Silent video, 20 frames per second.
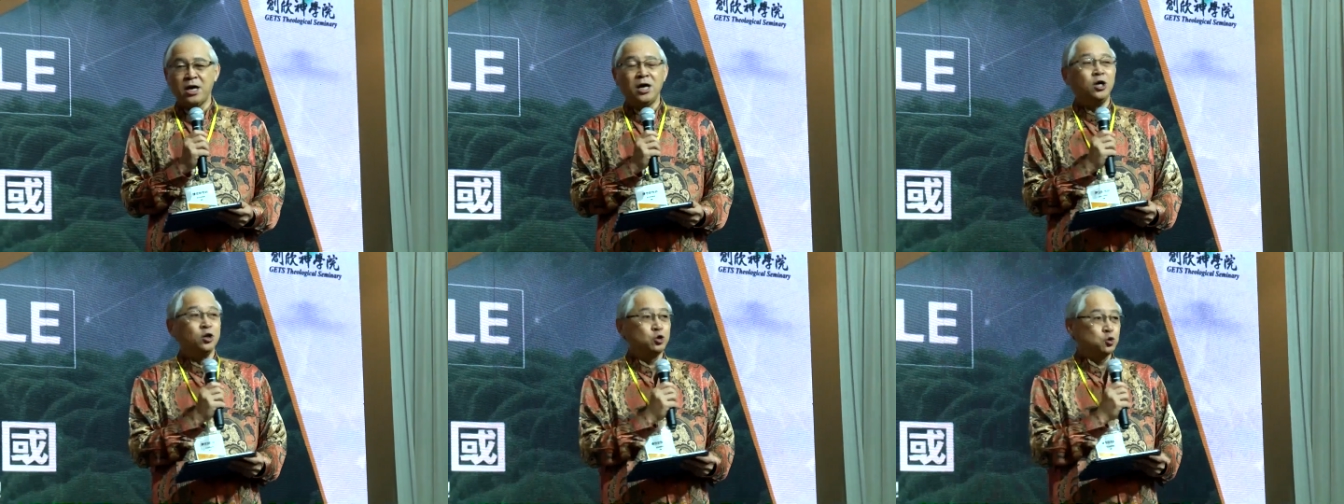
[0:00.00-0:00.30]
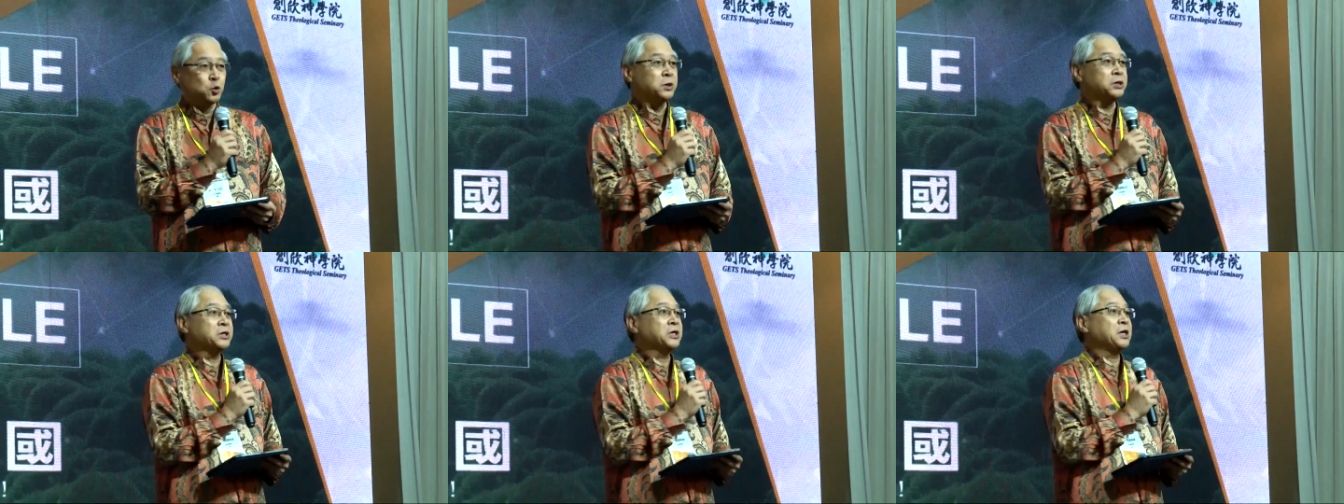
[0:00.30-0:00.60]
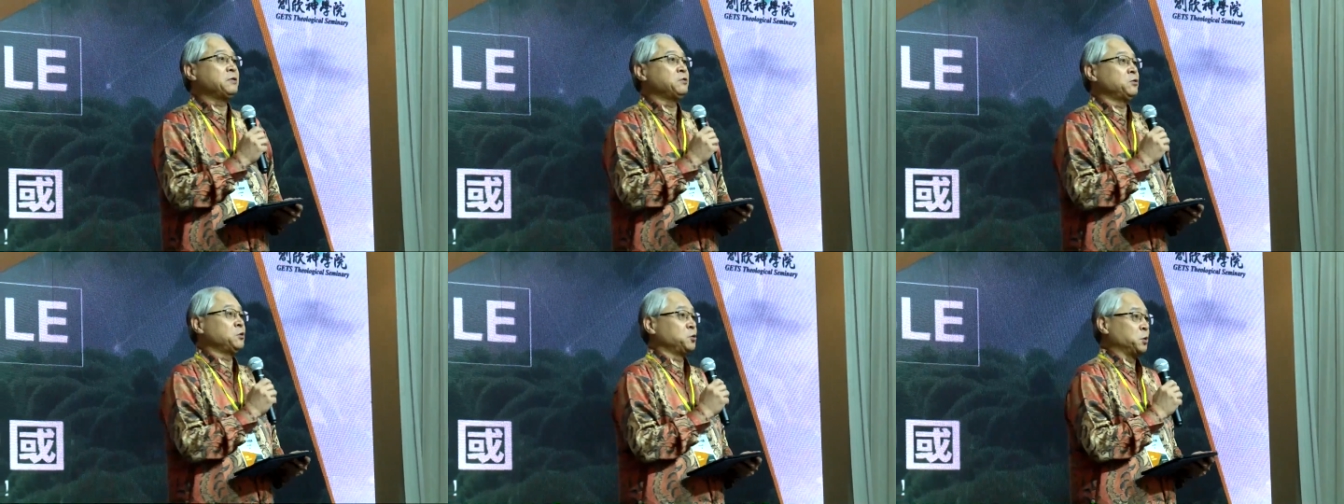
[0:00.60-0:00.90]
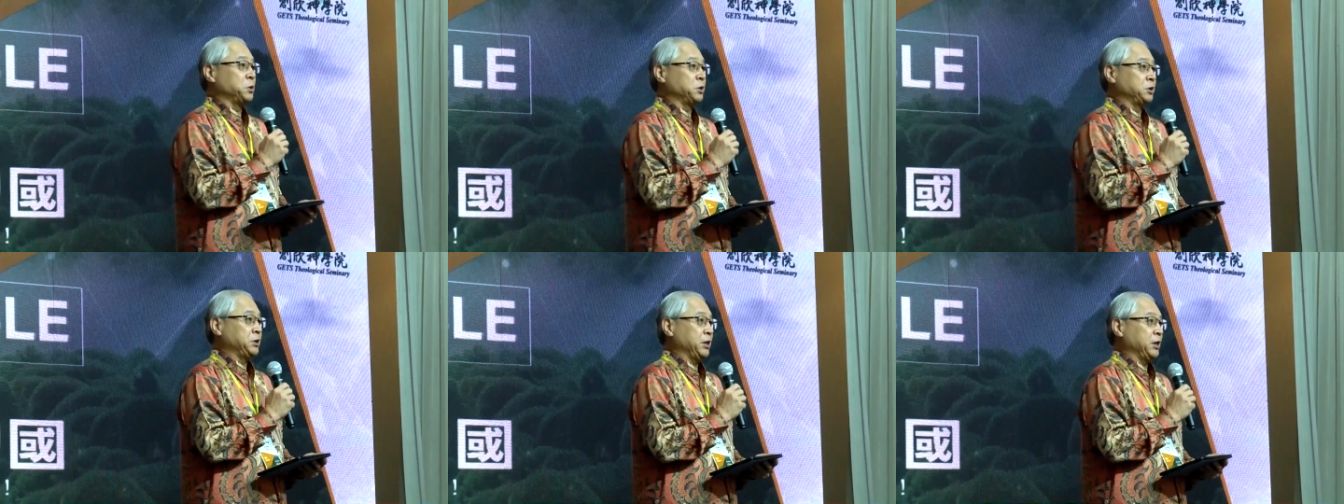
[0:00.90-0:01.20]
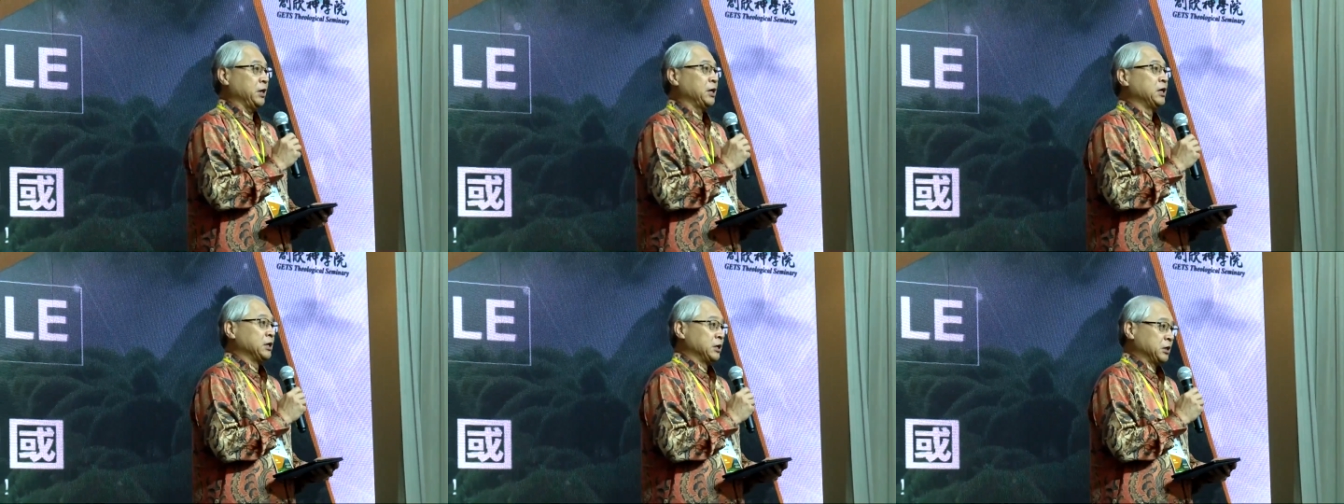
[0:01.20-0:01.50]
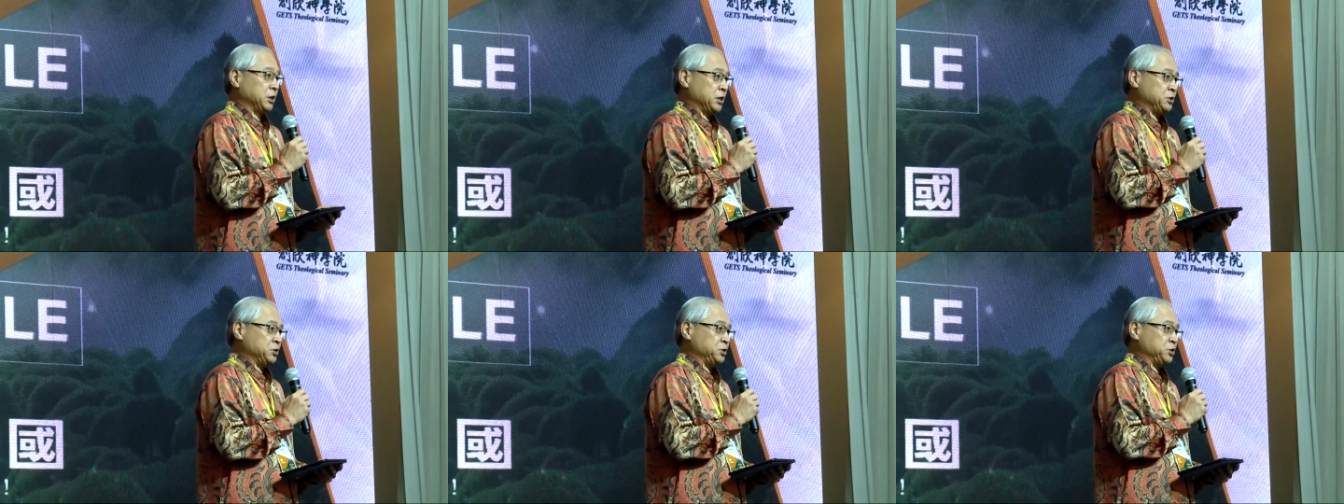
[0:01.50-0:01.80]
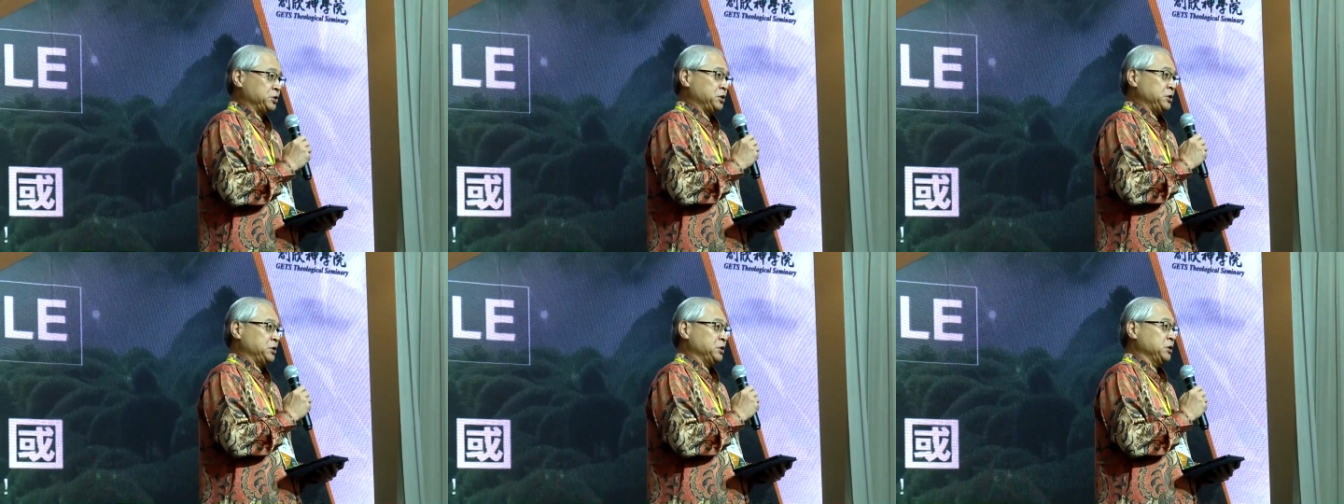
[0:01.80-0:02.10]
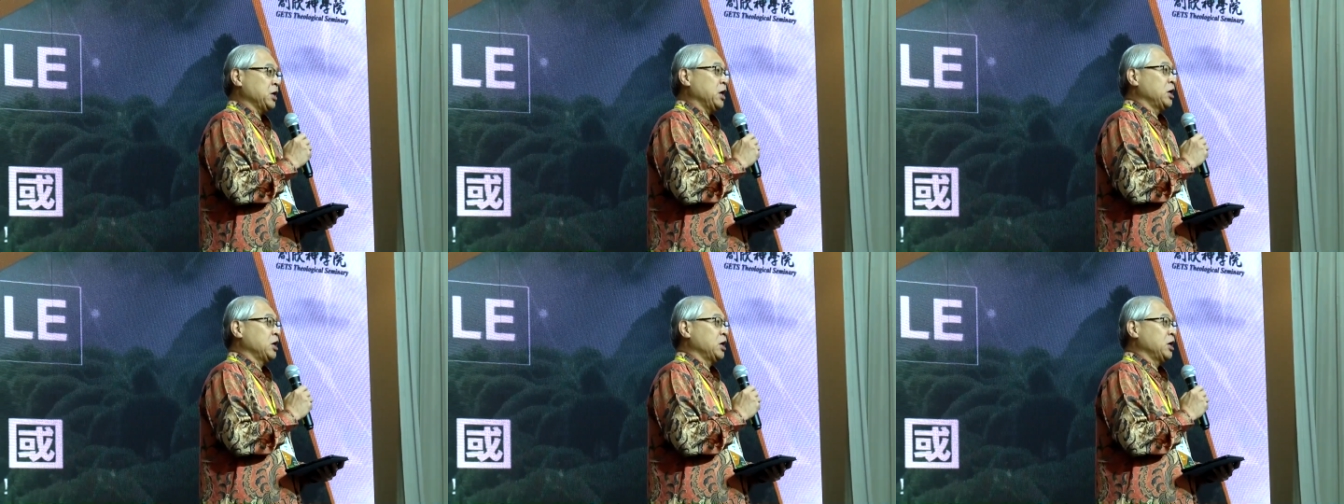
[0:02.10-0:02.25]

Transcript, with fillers: 做更多的更新、